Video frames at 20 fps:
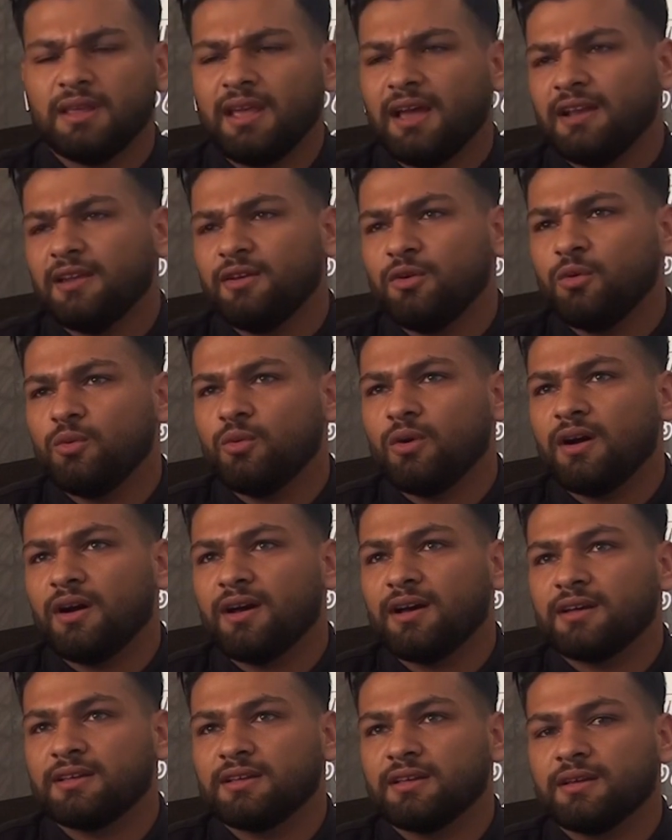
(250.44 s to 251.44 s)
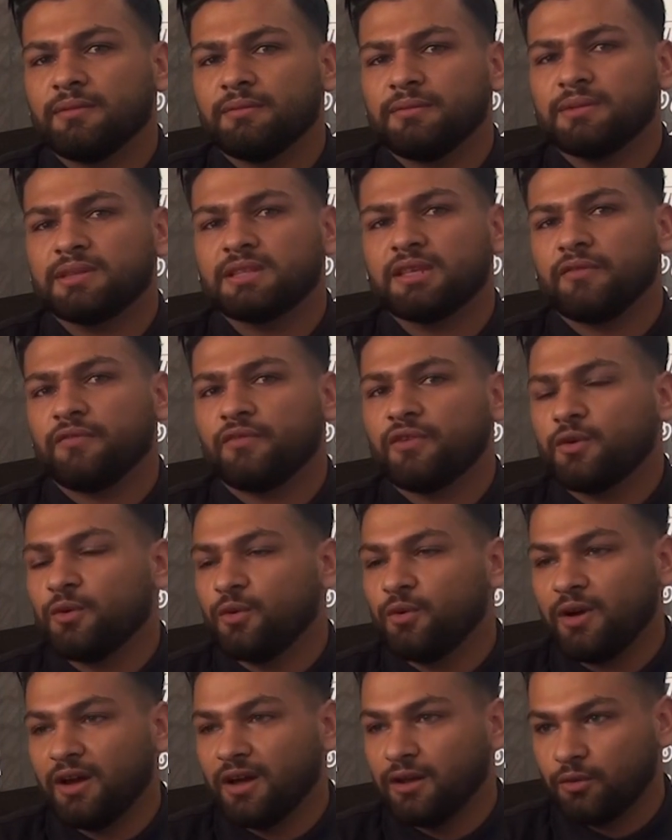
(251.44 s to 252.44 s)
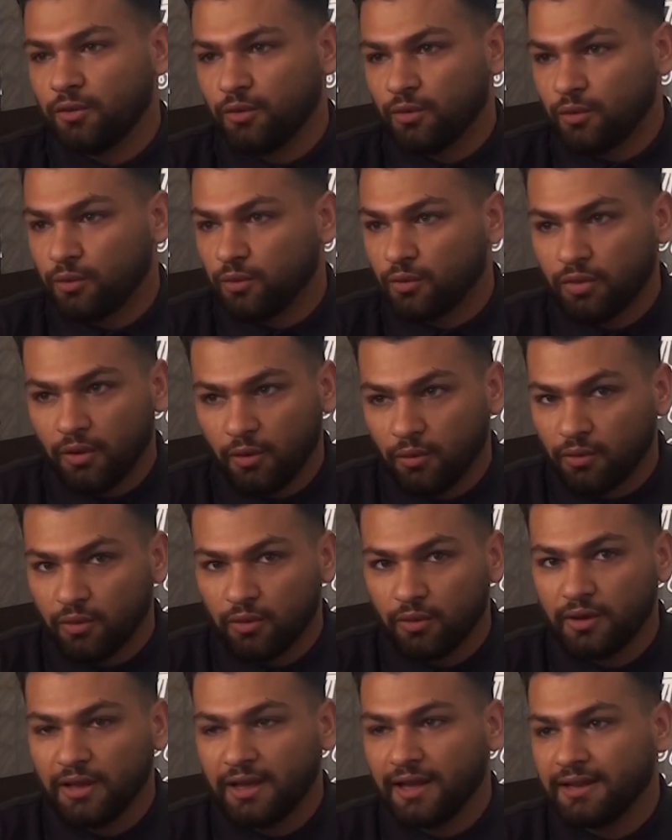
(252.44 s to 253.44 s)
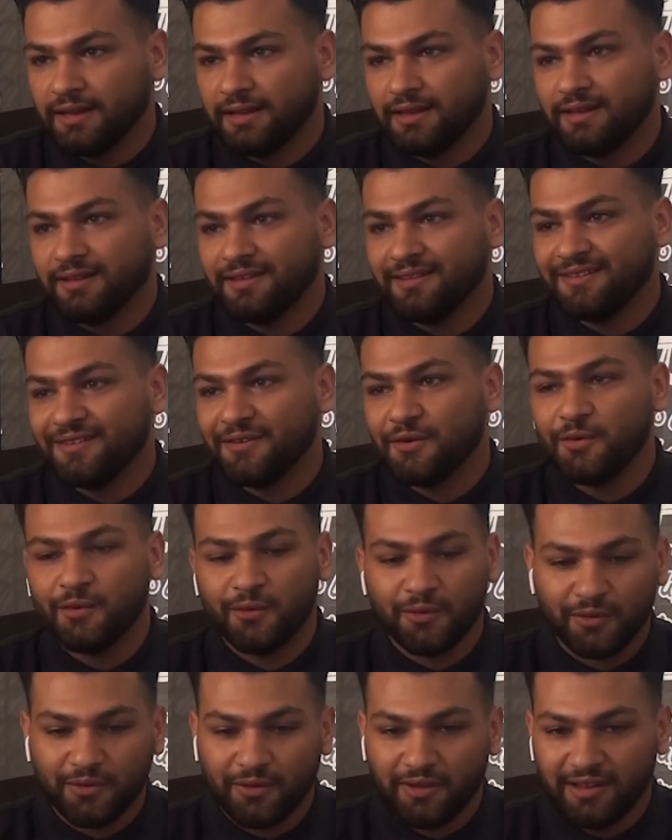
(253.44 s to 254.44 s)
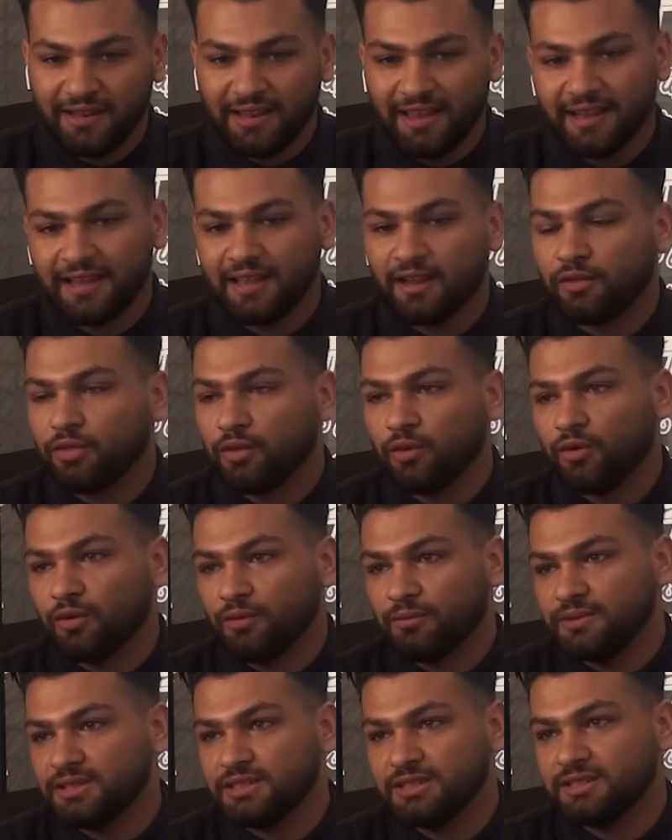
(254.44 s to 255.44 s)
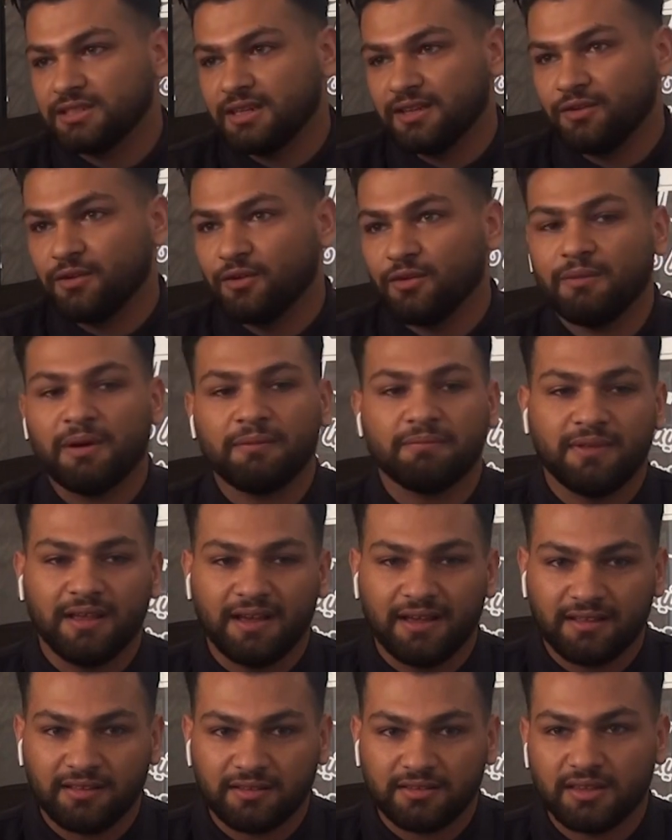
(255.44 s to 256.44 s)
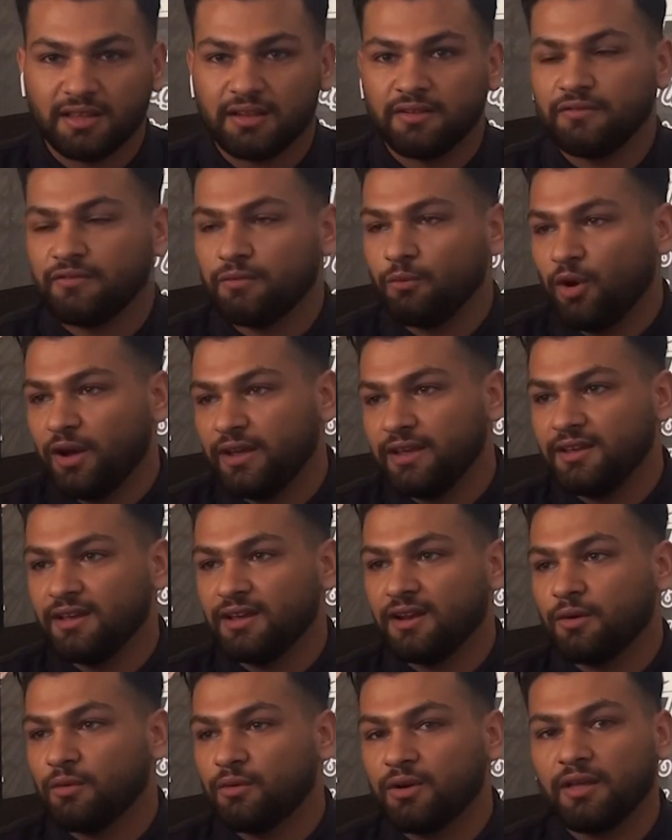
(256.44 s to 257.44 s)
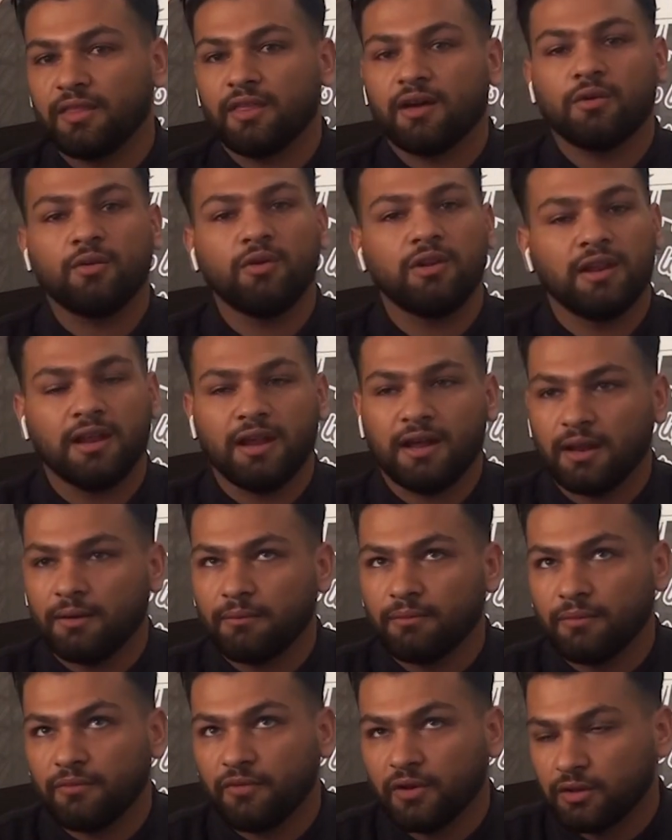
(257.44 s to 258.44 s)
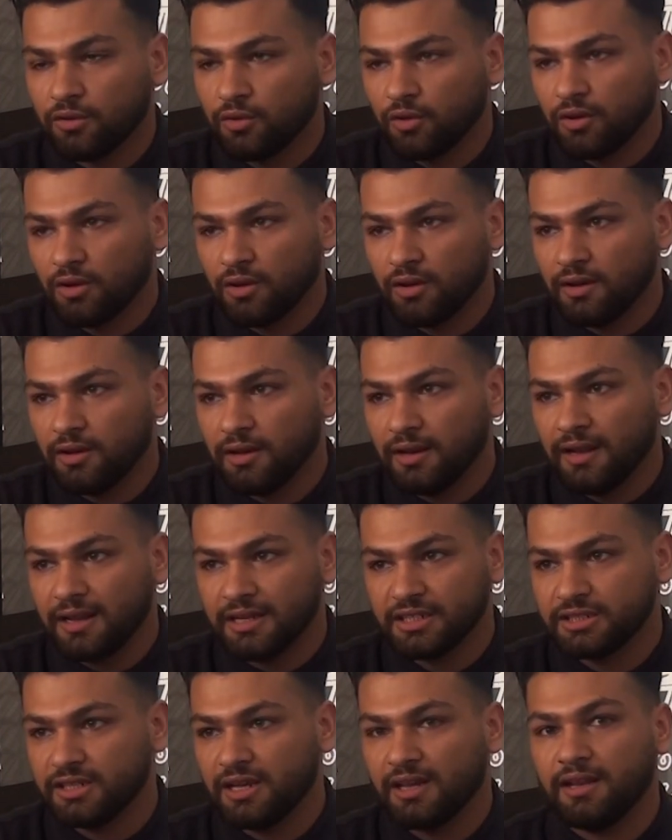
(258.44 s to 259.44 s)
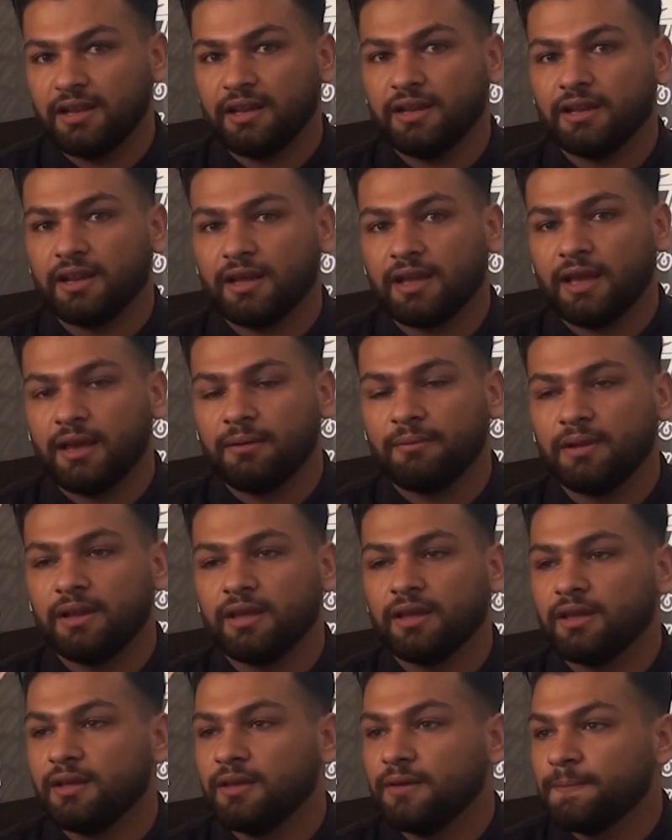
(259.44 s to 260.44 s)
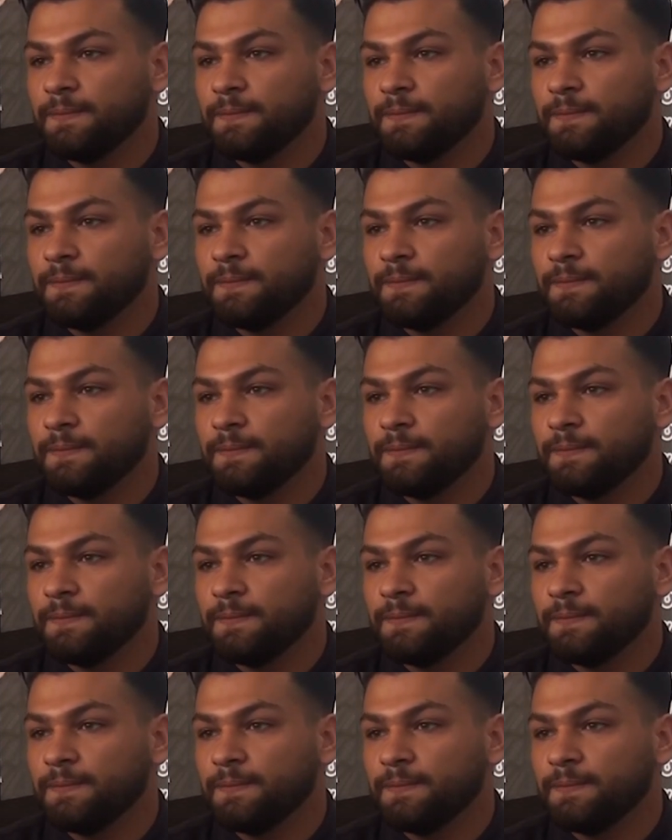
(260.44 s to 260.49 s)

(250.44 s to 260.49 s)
يعني هو بتصفي كل واحد وذوقه يعني هو نعم. الاكل ذوق مش نعم. انه مبدا صنف معين او كذا كل العالم بفضلوا الاشياء اللي عندنا كامله